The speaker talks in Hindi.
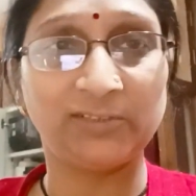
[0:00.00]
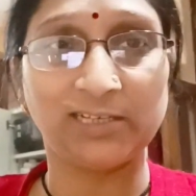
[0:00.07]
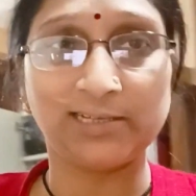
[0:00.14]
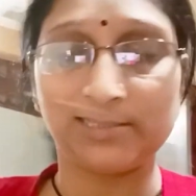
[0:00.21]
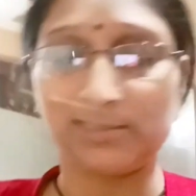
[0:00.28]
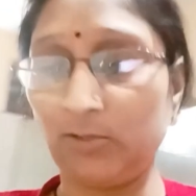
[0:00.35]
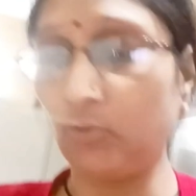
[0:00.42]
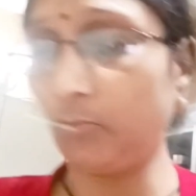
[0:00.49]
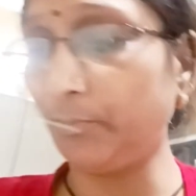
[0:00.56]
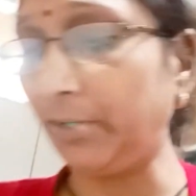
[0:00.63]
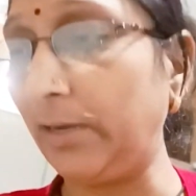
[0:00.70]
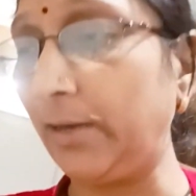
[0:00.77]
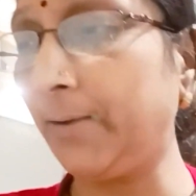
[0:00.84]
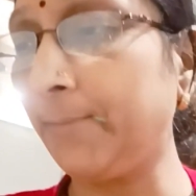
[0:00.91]
सही से नहीं हो पा
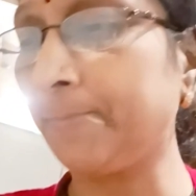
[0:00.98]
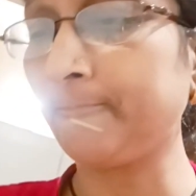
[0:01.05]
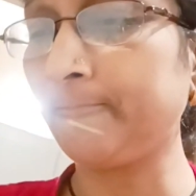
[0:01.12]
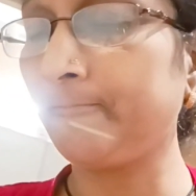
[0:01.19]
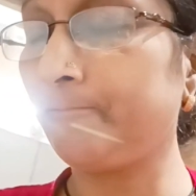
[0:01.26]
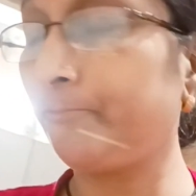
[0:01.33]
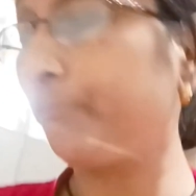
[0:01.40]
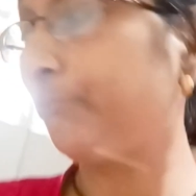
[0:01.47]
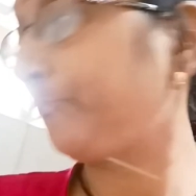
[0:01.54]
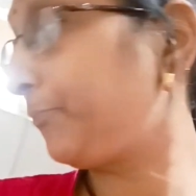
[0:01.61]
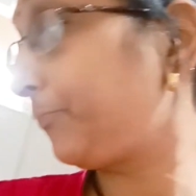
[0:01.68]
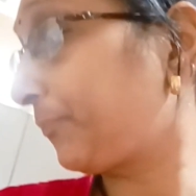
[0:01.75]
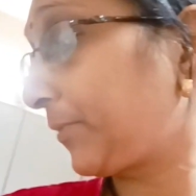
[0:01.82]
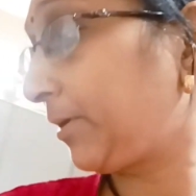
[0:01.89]
रहे
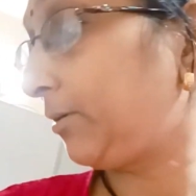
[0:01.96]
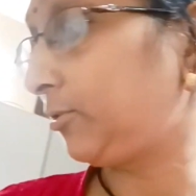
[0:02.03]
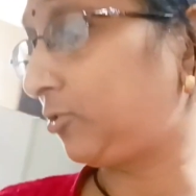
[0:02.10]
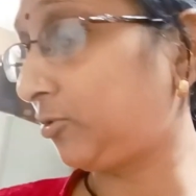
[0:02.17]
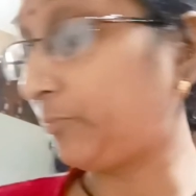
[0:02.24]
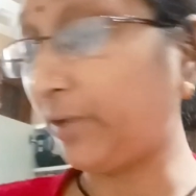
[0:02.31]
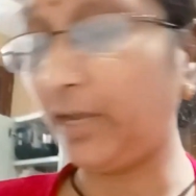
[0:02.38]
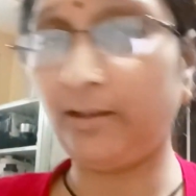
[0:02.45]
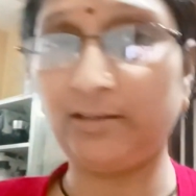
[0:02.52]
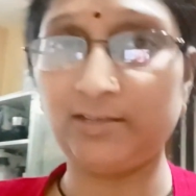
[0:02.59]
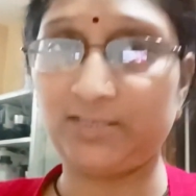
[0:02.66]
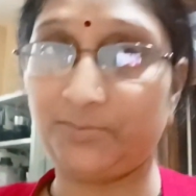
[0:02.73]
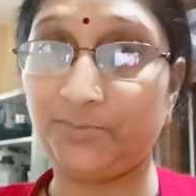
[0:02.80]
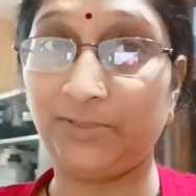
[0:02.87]
तो मैंने
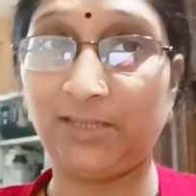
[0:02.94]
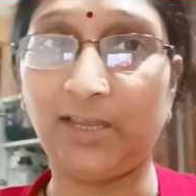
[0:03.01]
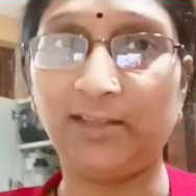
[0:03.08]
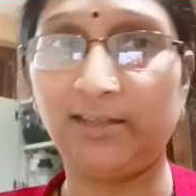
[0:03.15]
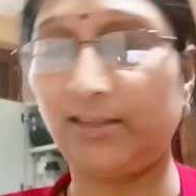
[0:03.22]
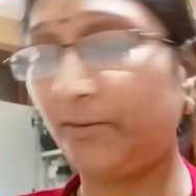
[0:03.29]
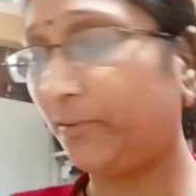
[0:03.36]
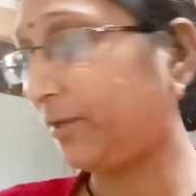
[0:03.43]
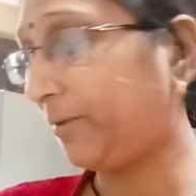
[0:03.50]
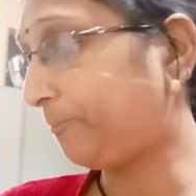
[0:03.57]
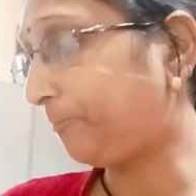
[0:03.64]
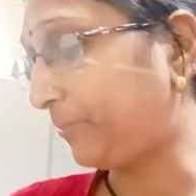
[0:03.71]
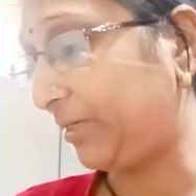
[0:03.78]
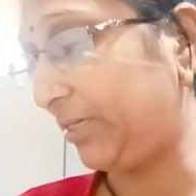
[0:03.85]
जैसे बताई दिया था उन्हें
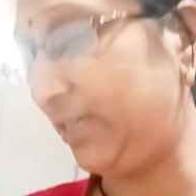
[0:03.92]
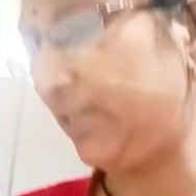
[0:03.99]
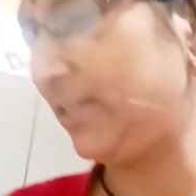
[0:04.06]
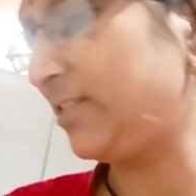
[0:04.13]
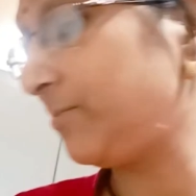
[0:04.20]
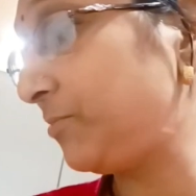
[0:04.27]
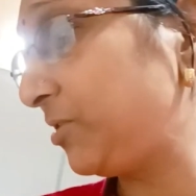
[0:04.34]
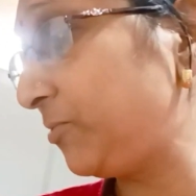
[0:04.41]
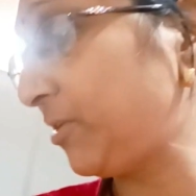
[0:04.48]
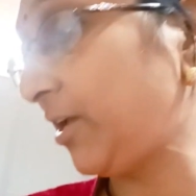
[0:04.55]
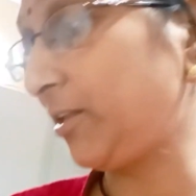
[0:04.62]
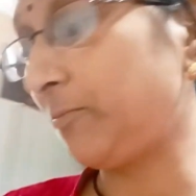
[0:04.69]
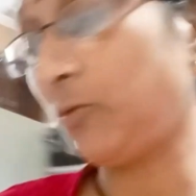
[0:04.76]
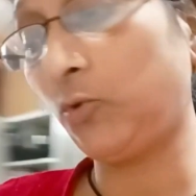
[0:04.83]
पनीर की सब्ज़ी बनाई
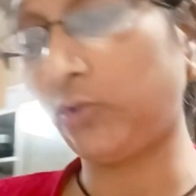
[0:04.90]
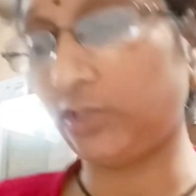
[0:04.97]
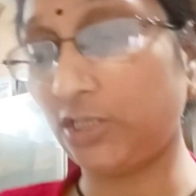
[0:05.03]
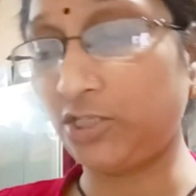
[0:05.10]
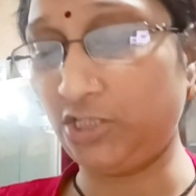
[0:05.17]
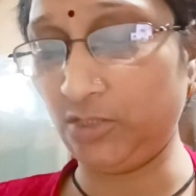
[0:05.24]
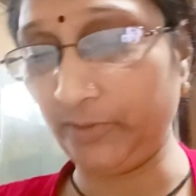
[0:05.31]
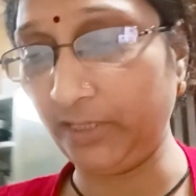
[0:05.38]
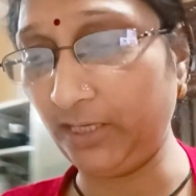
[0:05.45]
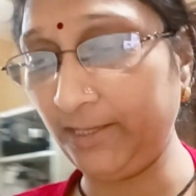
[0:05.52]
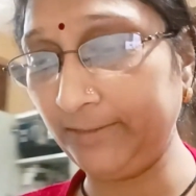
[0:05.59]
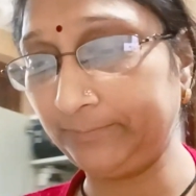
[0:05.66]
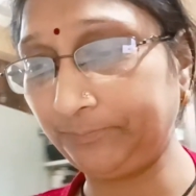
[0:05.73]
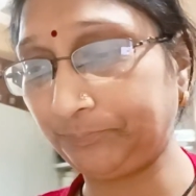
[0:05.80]
थी बहुत ही अच्छी बनी है